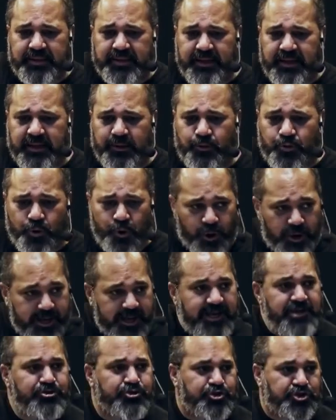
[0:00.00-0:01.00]
é,
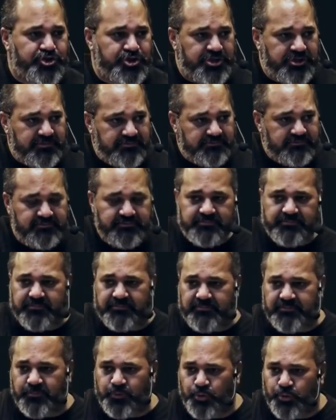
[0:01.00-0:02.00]
corrente
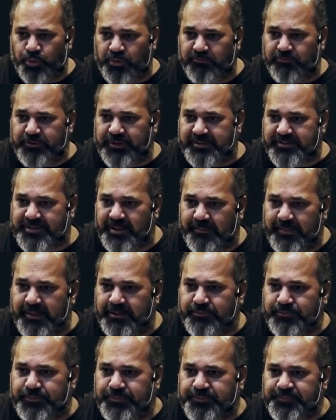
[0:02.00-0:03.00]
no Novo
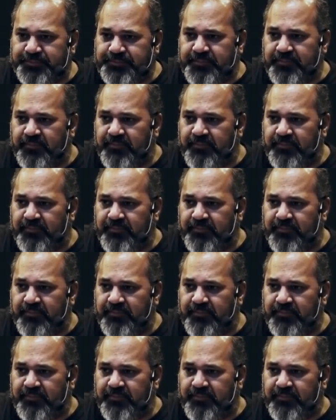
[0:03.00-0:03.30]
Testamento.